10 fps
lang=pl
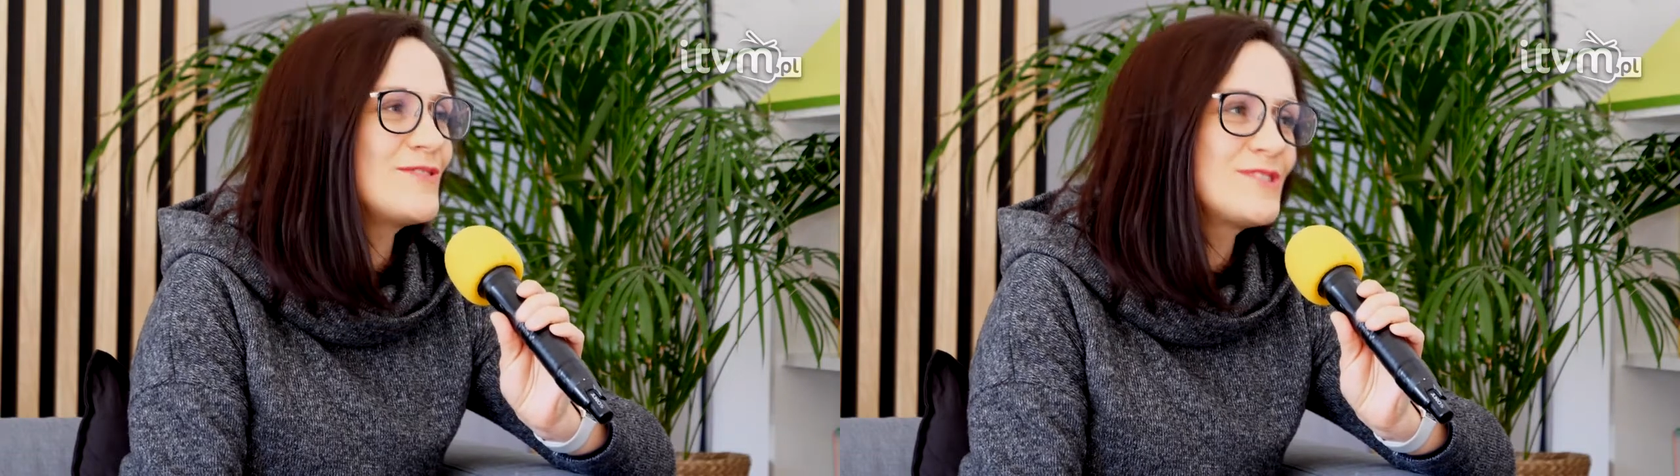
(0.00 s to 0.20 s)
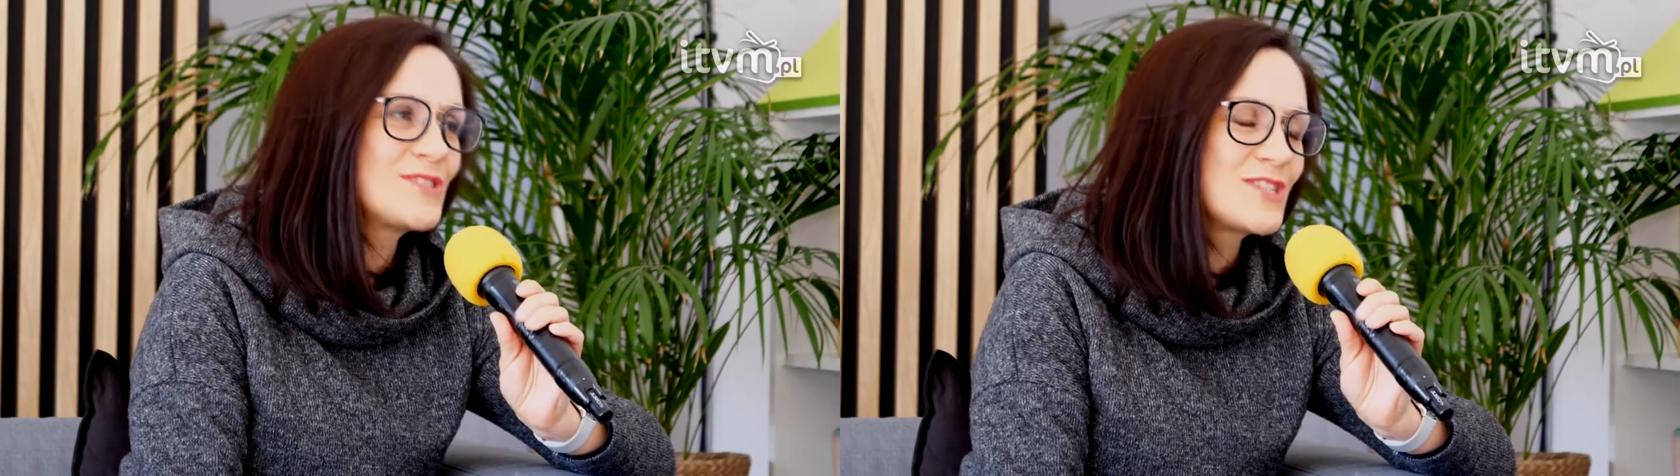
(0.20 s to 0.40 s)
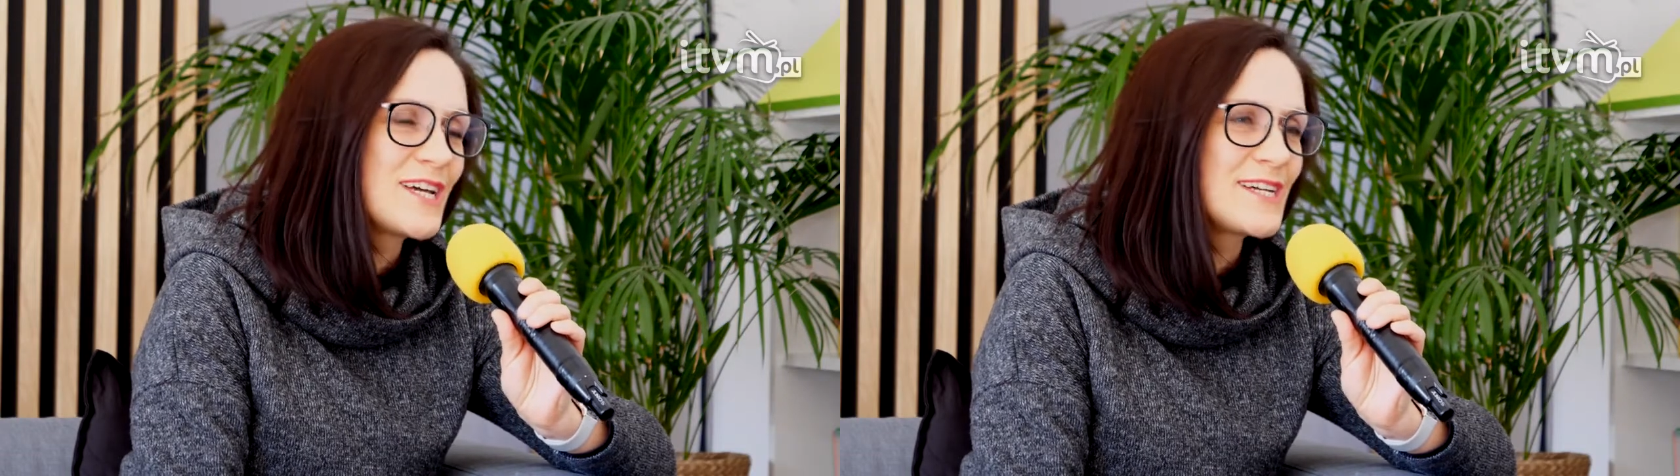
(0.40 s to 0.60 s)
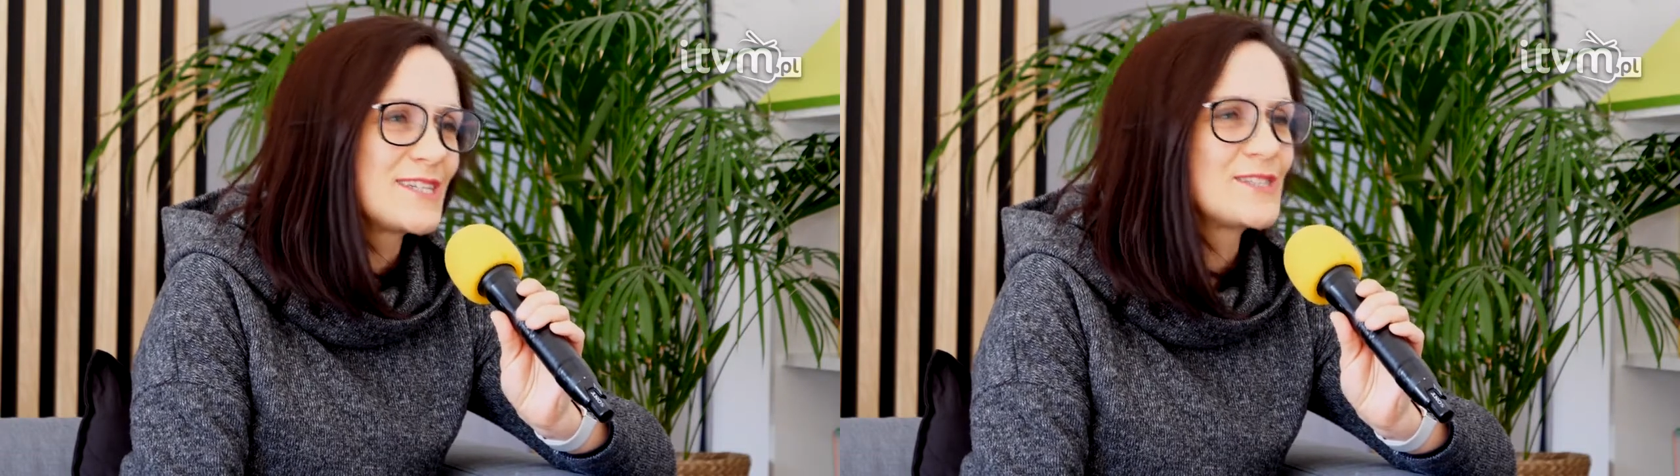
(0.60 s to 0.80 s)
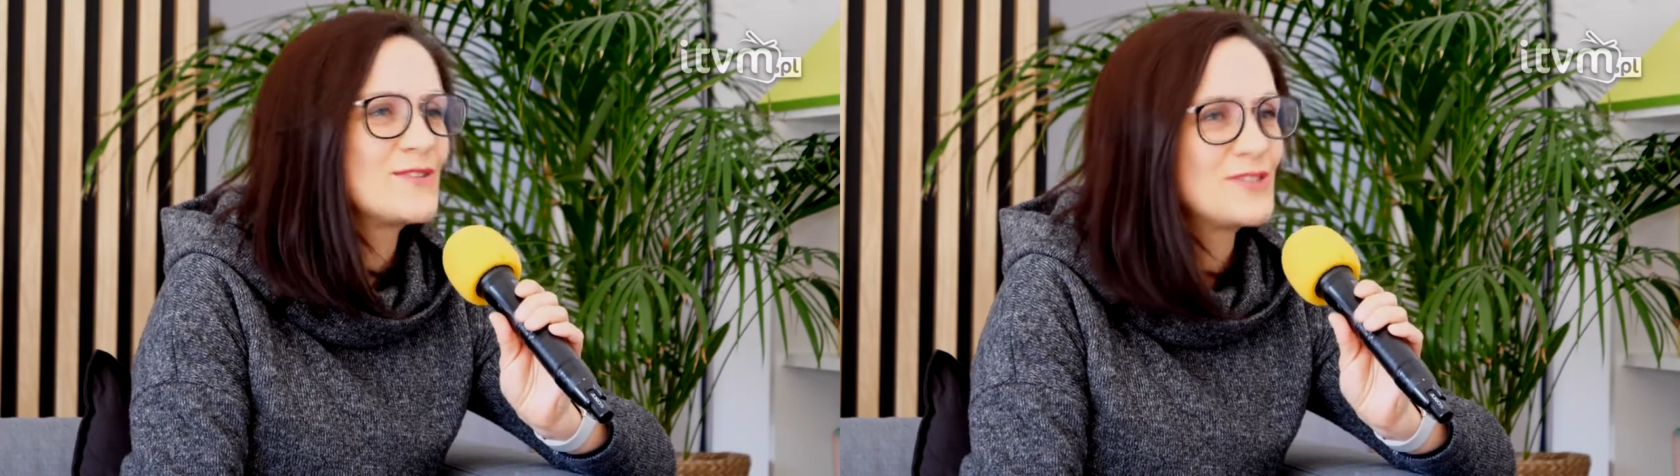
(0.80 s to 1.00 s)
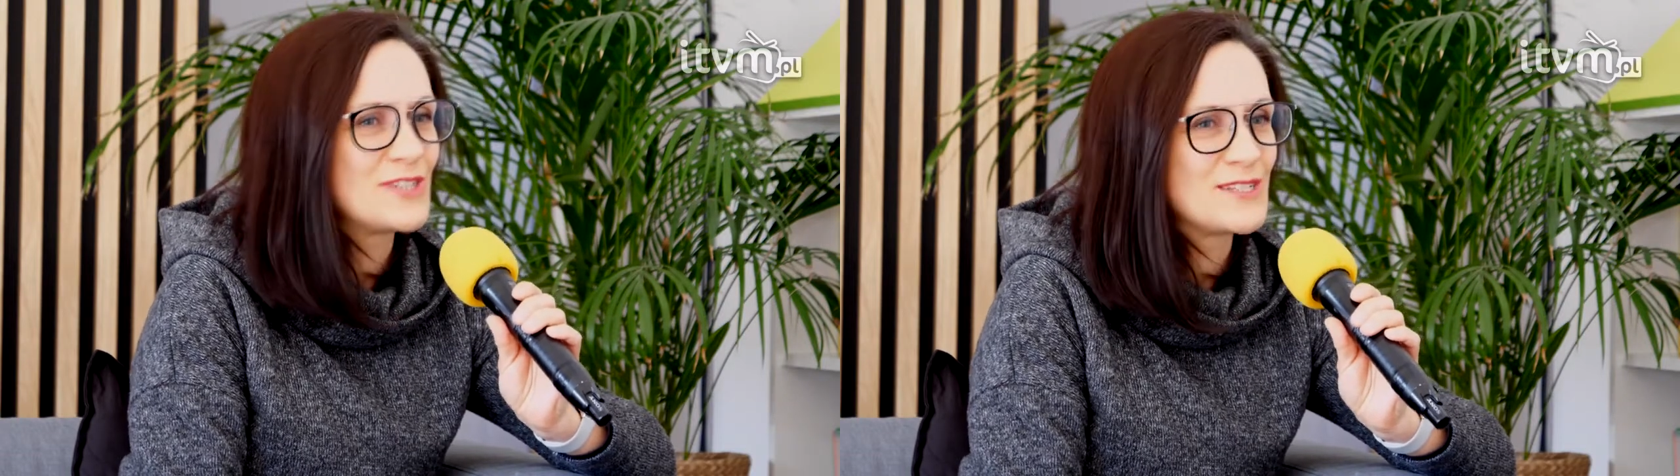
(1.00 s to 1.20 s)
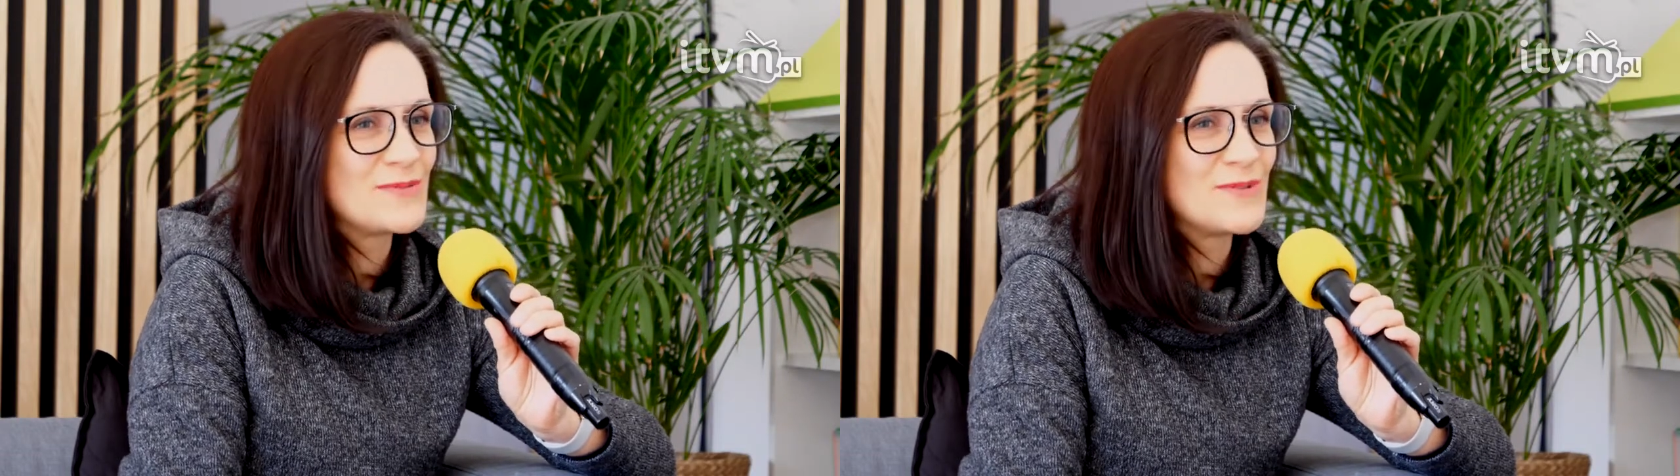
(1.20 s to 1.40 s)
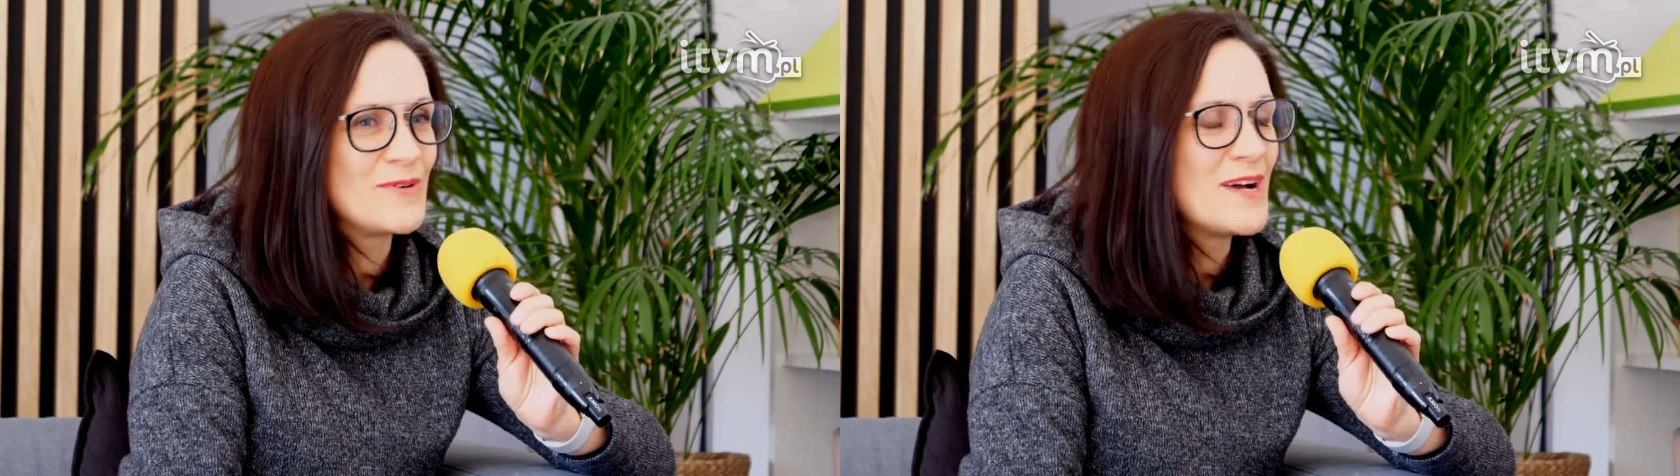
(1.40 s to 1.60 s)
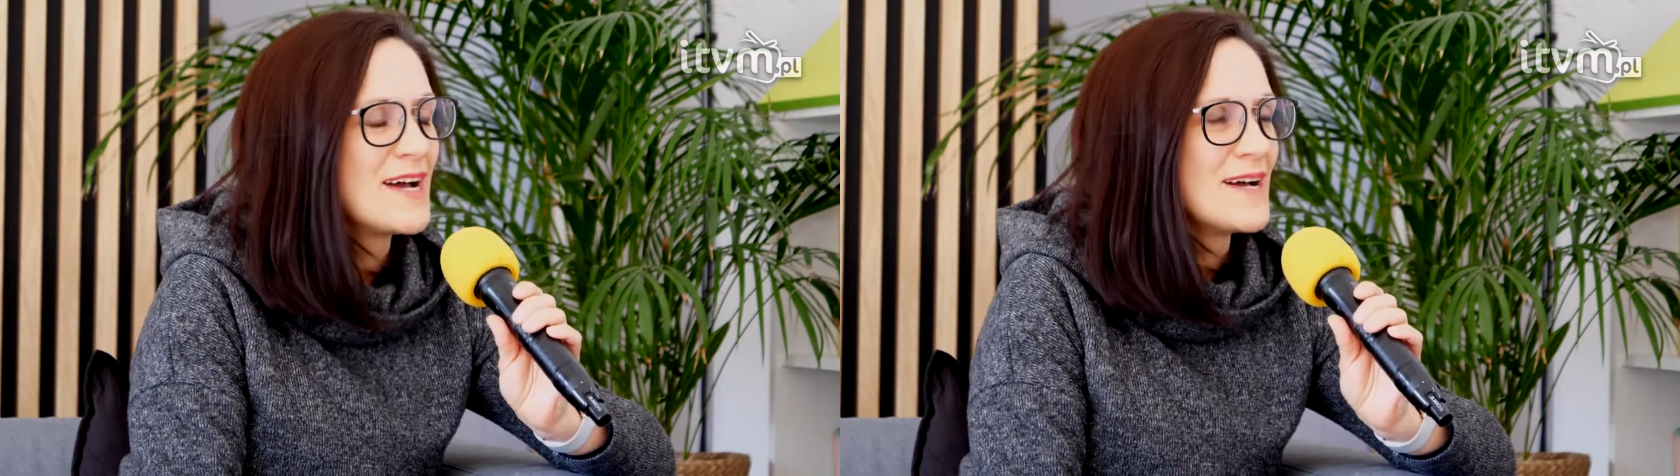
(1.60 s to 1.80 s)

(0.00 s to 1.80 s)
od trzech do siedmiu